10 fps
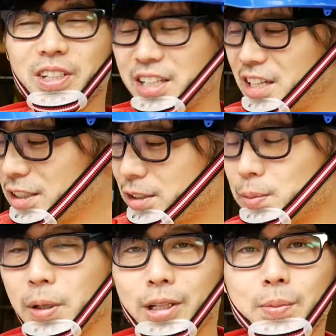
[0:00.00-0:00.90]
がね
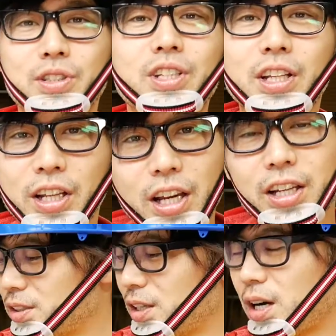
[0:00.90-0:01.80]
スーパーで見つけてね
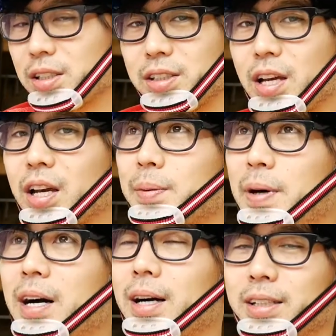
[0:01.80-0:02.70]
中にね
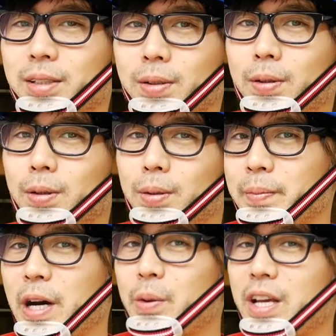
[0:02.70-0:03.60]
マーガリンと
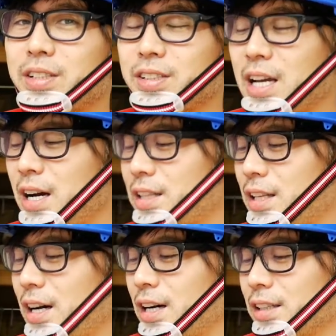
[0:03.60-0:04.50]
マヨネーズで和えた